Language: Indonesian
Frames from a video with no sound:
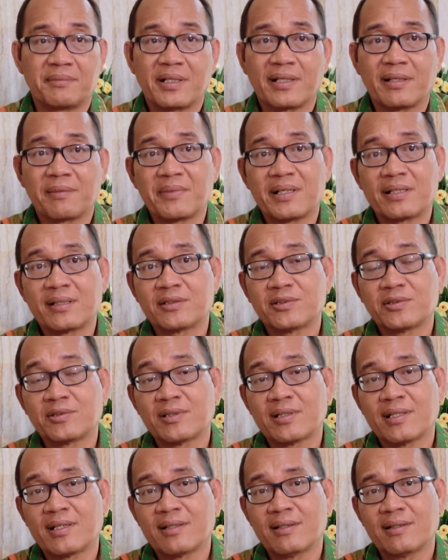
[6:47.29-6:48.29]
bagaimana
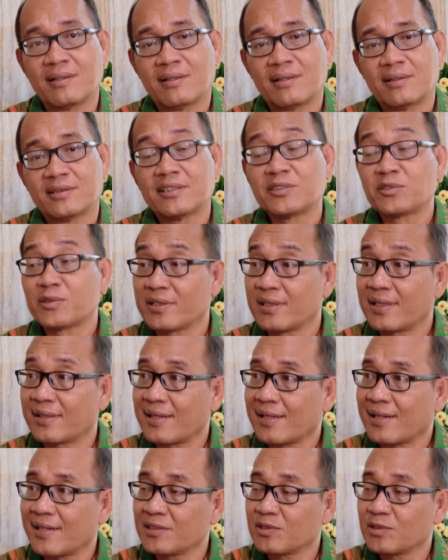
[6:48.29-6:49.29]
juga sesuai
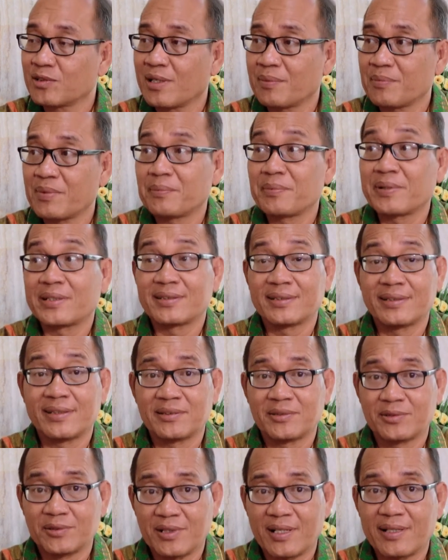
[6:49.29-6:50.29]
dengan arahan juga Pak
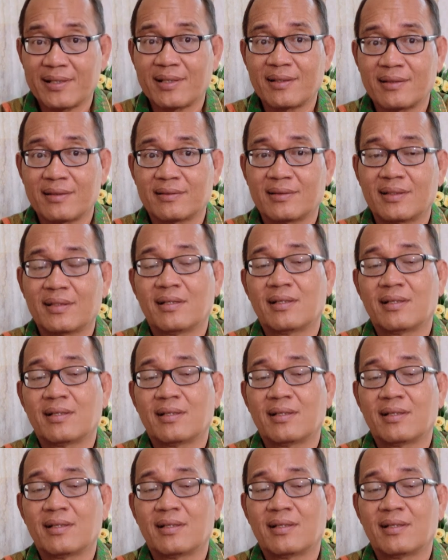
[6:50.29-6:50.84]
Presiden juga ya,